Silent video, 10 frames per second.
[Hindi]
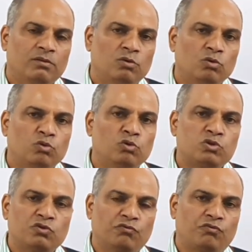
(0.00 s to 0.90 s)
तो
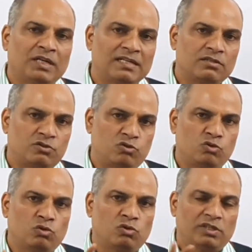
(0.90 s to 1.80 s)
कुछ वर्ड्स
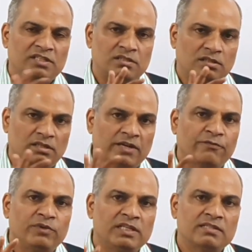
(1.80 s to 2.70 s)
जो इस
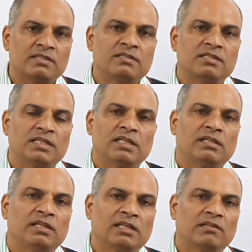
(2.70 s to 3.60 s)
डेफिनेशन से
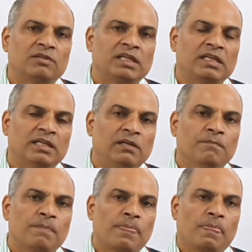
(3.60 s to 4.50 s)
निकलते हैं
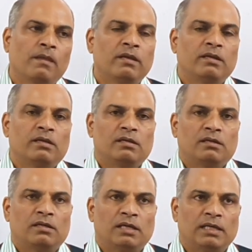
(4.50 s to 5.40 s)

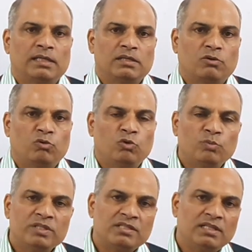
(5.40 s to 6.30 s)

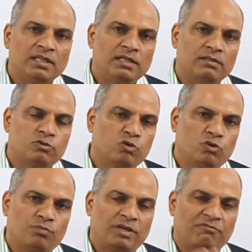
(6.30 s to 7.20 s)
उनमें से जो
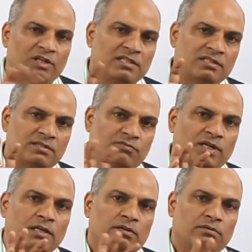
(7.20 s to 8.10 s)
मैं वर्ड्स
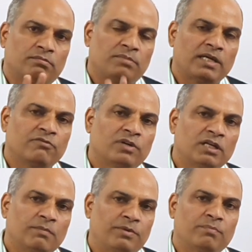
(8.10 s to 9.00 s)
वर्ड बाई
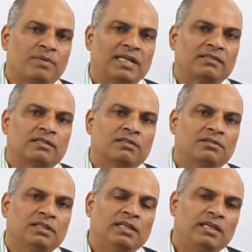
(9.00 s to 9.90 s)
वर्ड अपन बात
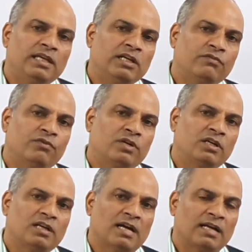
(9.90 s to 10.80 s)
करते हैं एक
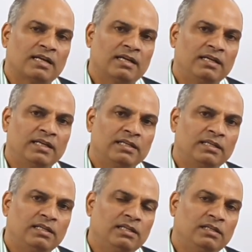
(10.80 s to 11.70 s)
वर्ड आ रहा है
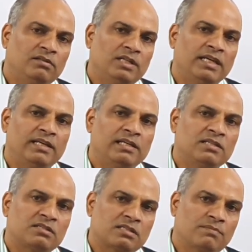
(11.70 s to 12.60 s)
कि देर
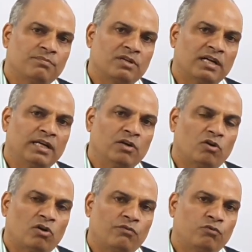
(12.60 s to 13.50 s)
इज सम काइंड
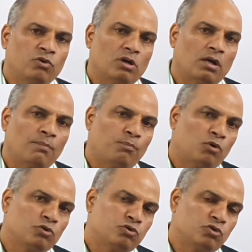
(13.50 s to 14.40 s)
ऑफ
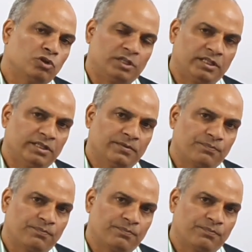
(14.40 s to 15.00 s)
अपॉर्चुनिटी